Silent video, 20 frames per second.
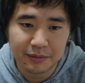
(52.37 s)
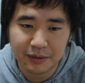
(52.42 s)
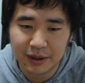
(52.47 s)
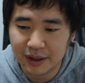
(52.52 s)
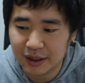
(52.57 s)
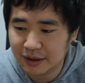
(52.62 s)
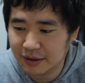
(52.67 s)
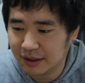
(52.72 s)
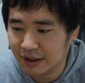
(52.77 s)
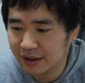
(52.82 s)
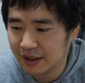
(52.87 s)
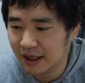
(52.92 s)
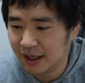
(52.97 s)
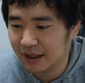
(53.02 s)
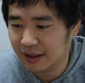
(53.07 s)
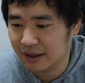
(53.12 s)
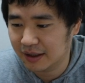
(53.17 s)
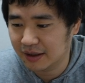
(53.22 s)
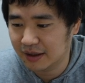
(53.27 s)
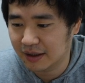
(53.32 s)
私は
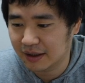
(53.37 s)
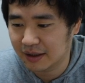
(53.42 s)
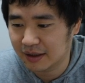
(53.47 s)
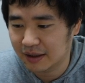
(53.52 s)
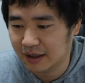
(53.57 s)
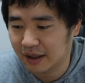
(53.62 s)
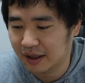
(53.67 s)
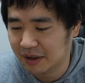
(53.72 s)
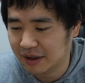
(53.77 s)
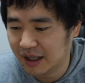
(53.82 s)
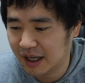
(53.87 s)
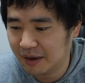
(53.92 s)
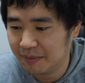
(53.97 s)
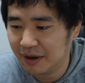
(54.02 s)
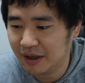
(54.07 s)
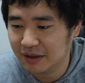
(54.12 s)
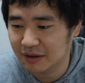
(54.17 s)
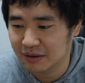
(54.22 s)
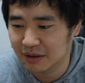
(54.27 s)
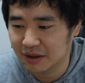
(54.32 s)
タイに行ってきて
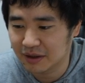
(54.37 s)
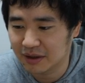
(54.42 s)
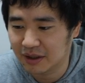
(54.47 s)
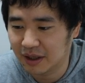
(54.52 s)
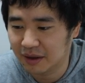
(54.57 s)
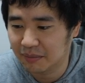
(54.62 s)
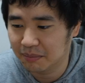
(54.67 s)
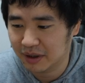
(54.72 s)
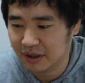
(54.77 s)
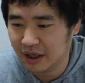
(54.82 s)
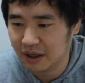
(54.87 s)
タイバーツをですね